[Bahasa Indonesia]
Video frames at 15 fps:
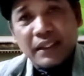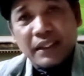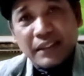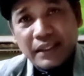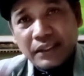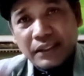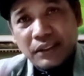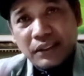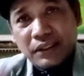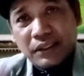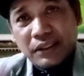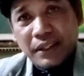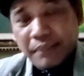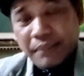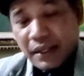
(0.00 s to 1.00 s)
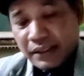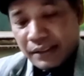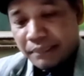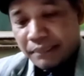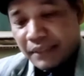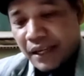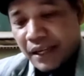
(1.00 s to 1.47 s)
yang tadi oleh Bang
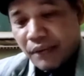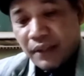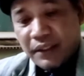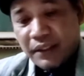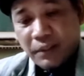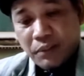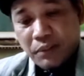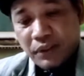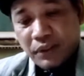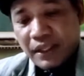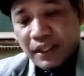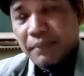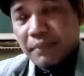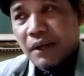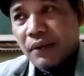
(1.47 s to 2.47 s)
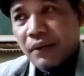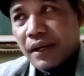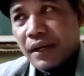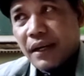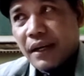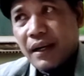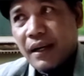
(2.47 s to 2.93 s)
Sem di awal disebutkan
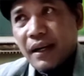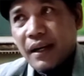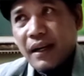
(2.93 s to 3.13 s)
bahwa